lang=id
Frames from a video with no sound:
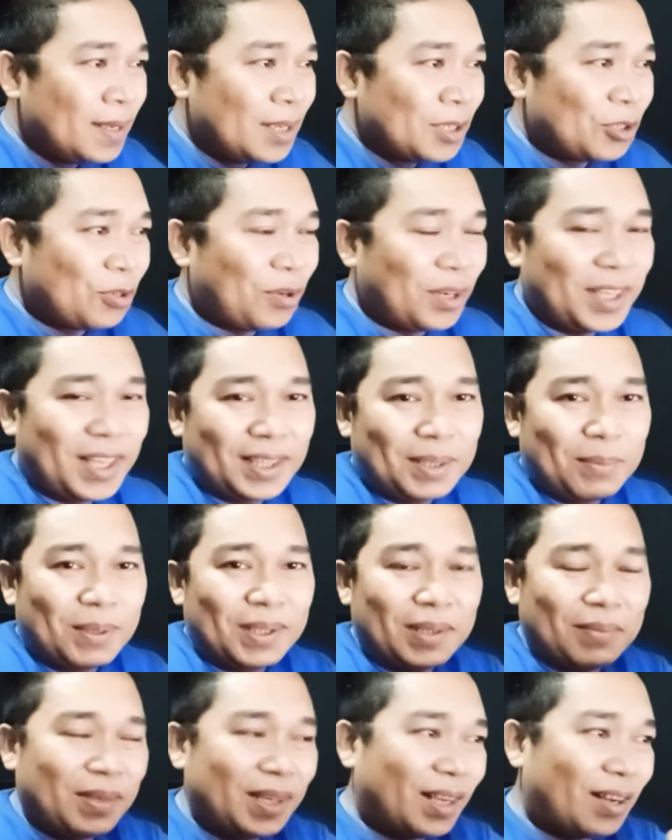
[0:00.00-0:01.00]
Sorry ya
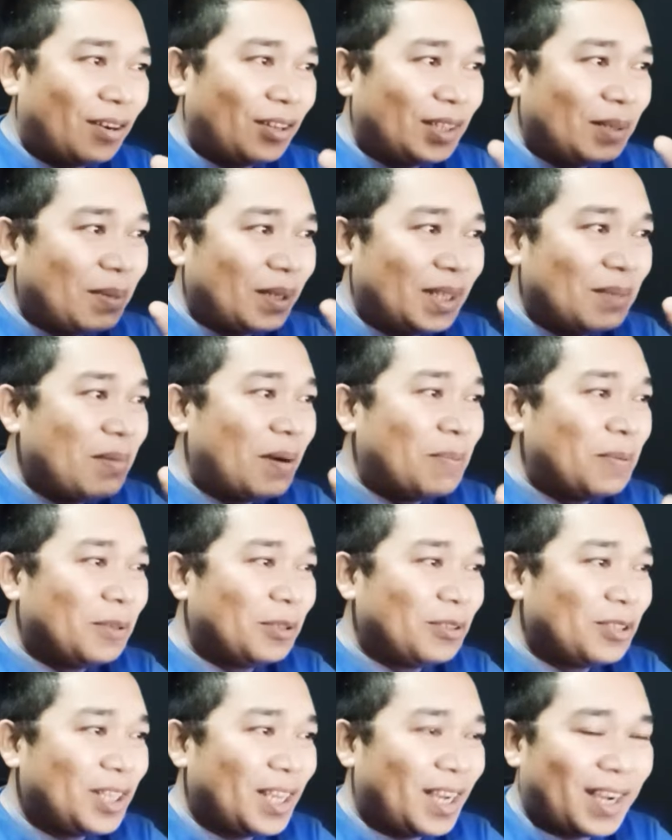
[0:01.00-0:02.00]
teman-teman kalau tiba-tiba
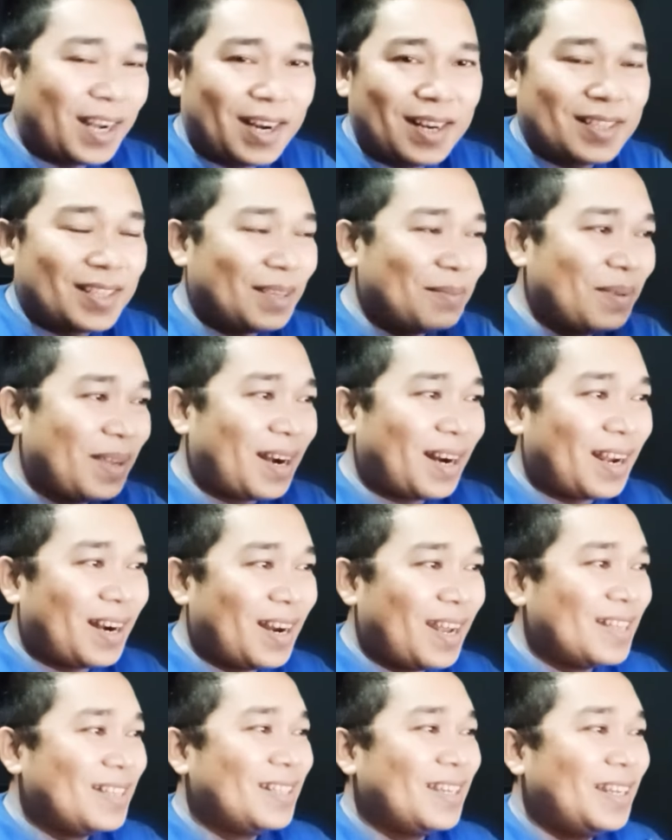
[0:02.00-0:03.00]
putus ya karena saya
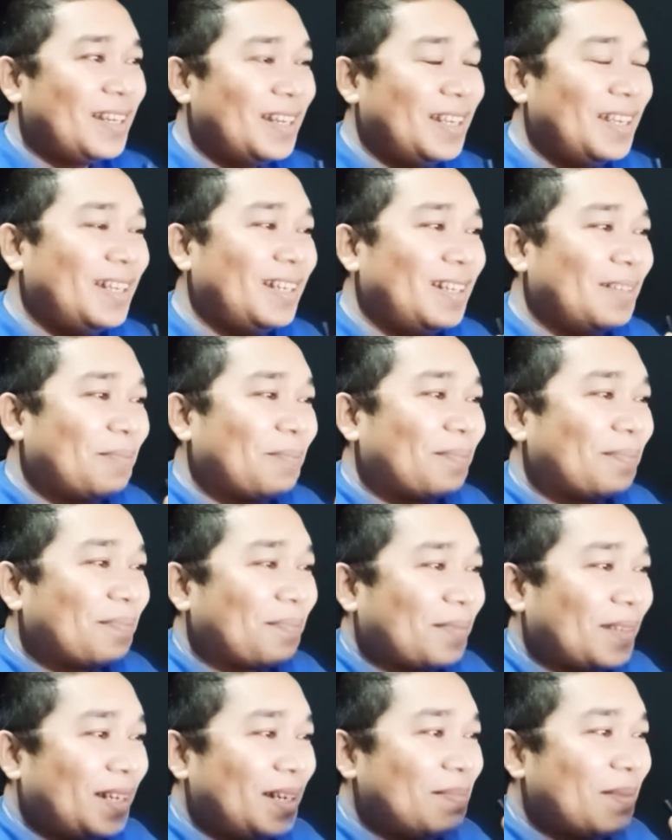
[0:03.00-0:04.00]
biarkan aja ini
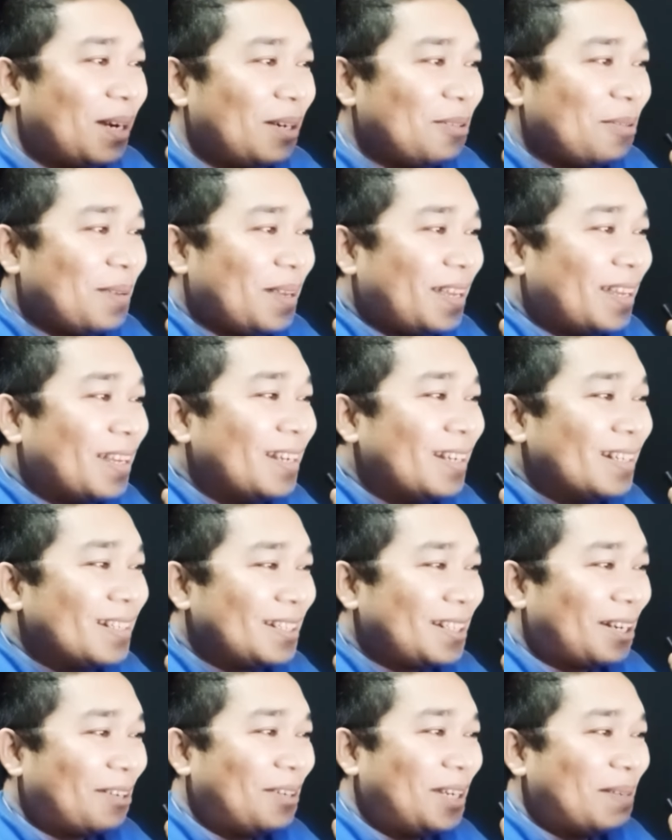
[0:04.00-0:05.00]
dimaklumi
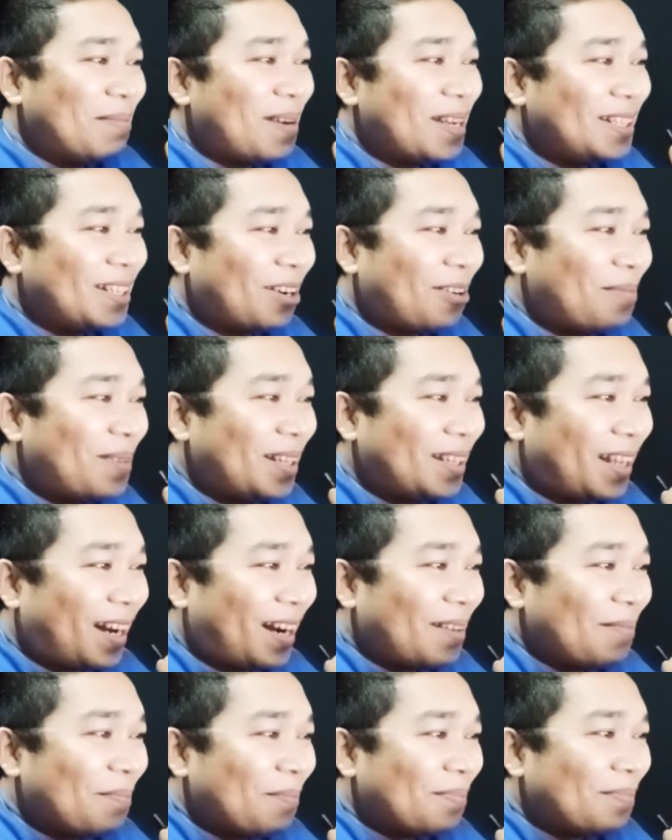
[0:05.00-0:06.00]
seru nih baca
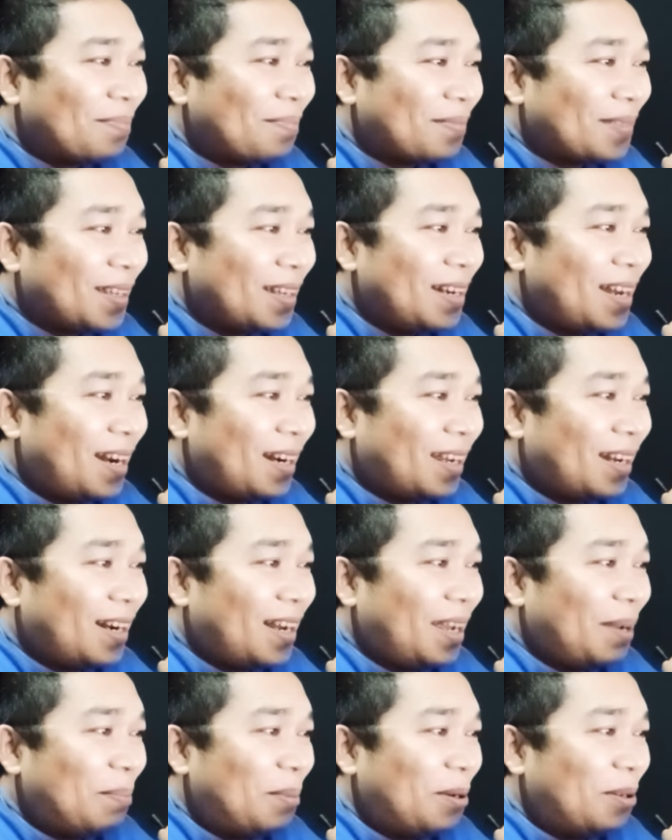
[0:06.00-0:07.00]
komentar dan
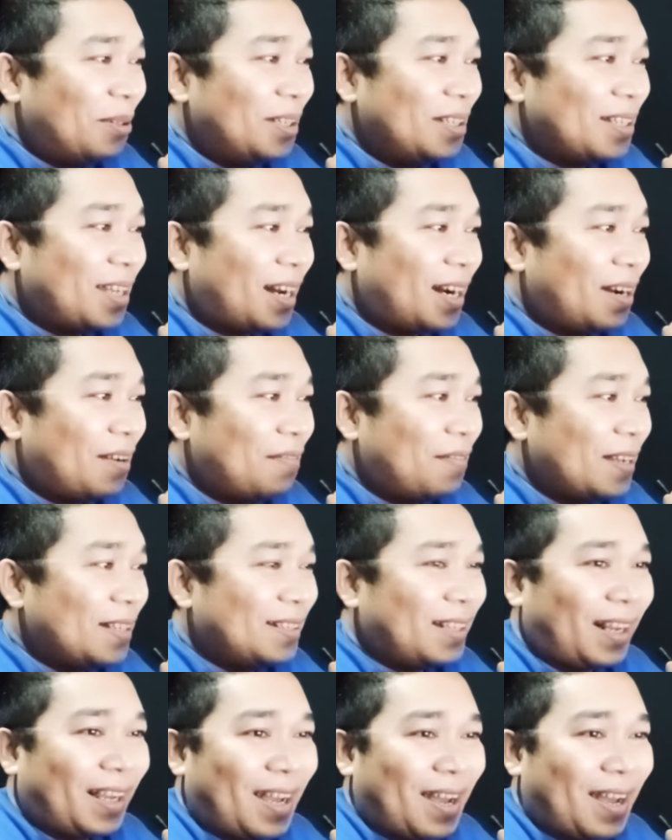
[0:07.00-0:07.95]
kena hipnotis karena fast track